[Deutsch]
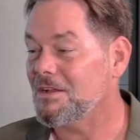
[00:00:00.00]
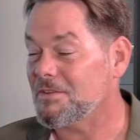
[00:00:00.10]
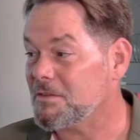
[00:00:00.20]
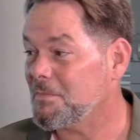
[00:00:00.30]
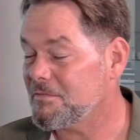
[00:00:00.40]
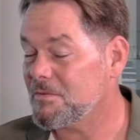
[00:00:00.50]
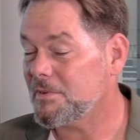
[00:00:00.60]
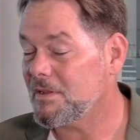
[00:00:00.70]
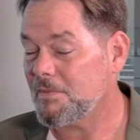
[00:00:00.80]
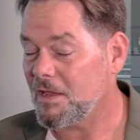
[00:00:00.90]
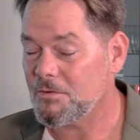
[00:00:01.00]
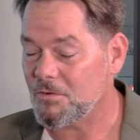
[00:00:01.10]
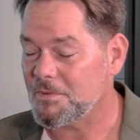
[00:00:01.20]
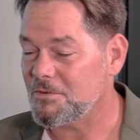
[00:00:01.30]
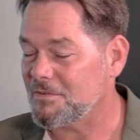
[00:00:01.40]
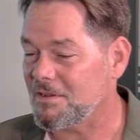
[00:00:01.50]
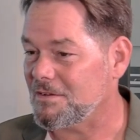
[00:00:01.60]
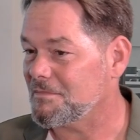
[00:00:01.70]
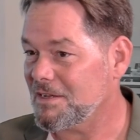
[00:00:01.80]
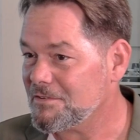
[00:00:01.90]
Also erstmal haben wir Beeindruckung mit
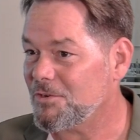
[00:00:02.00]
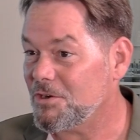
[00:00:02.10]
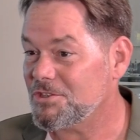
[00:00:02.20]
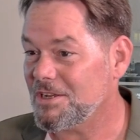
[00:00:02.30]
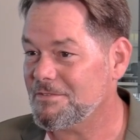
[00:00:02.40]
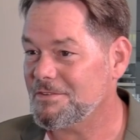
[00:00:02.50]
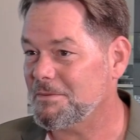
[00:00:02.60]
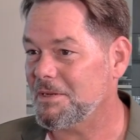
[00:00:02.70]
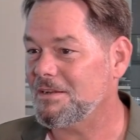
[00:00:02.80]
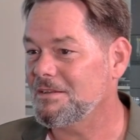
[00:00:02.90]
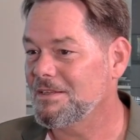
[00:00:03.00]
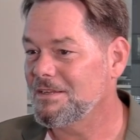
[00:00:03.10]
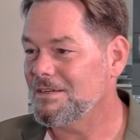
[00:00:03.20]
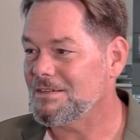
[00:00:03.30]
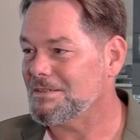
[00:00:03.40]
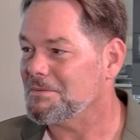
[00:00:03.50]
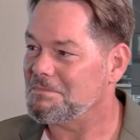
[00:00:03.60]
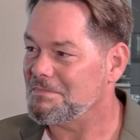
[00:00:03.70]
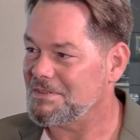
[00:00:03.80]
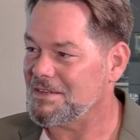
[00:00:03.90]
unserer Gastfreundschaft, aber äh,
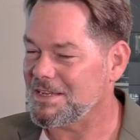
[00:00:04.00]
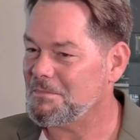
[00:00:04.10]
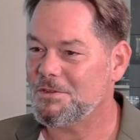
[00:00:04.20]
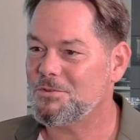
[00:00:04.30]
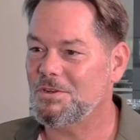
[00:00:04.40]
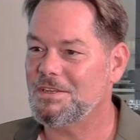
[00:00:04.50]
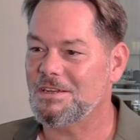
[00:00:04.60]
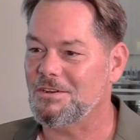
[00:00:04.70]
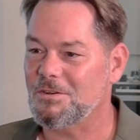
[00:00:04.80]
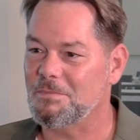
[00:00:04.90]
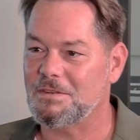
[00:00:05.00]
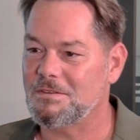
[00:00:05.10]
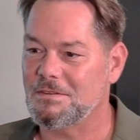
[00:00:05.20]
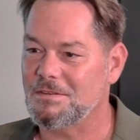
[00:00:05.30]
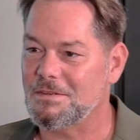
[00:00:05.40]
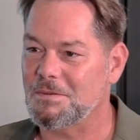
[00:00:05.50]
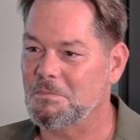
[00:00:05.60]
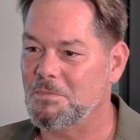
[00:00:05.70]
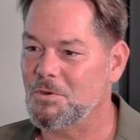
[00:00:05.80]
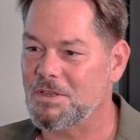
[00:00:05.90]
daneben natürlich auch mit äh,
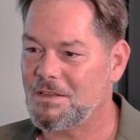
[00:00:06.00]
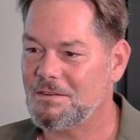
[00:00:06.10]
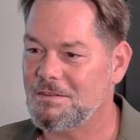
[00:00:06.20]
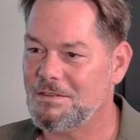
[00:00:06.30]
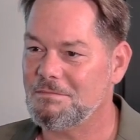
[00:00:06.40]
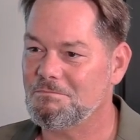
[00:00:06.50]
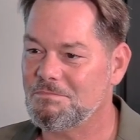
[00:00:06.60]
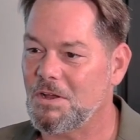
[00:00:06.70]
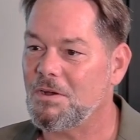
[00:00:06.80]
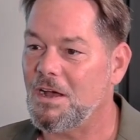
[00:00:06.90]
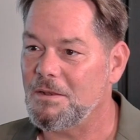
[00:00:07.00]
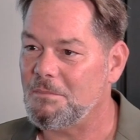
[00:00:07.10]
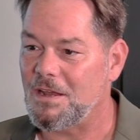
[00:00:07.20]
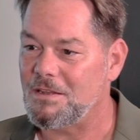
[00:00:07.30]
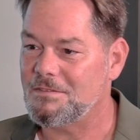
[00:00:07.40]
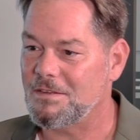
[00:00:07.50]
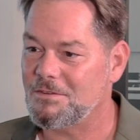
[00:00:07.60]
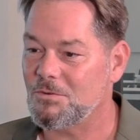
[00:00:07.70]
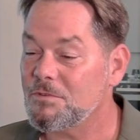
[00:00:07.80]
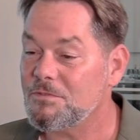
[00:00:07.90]
Projekten, die auch einmalig
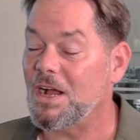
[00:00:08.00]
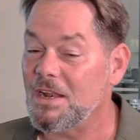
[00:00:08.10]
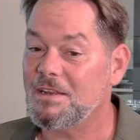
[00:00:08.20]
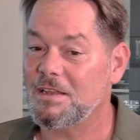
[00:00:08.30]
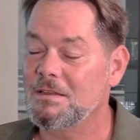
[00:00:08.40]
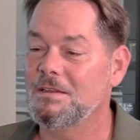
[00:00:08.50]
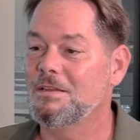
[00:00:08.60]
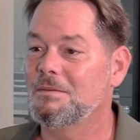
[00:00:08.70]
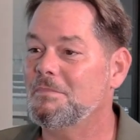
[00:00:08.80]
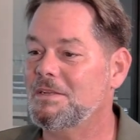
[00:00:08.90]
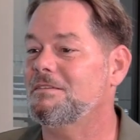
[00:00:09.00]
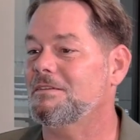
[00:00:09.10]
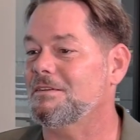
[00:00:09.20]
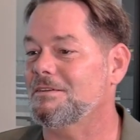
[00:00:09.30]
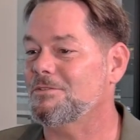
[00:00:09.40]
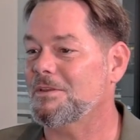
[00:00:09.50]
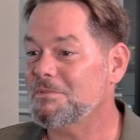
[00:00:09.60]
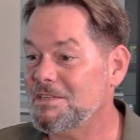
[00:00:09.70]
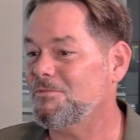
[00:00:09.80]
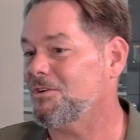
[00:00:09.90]
sind und vor allen Dingen mit äh,
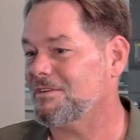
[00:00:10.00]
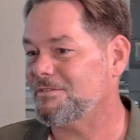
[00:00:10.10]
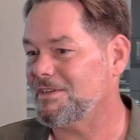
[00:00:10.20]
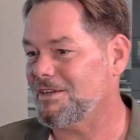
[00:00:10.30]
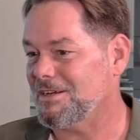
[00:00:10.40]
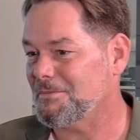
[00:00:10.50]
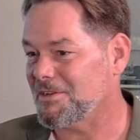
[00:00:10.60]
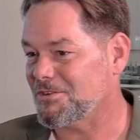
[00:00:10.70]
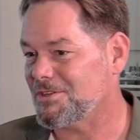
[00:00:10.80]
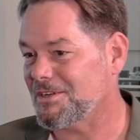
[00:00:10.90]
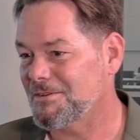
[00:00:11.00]
unserem Teamwork, das wir hier haben in der Stadt.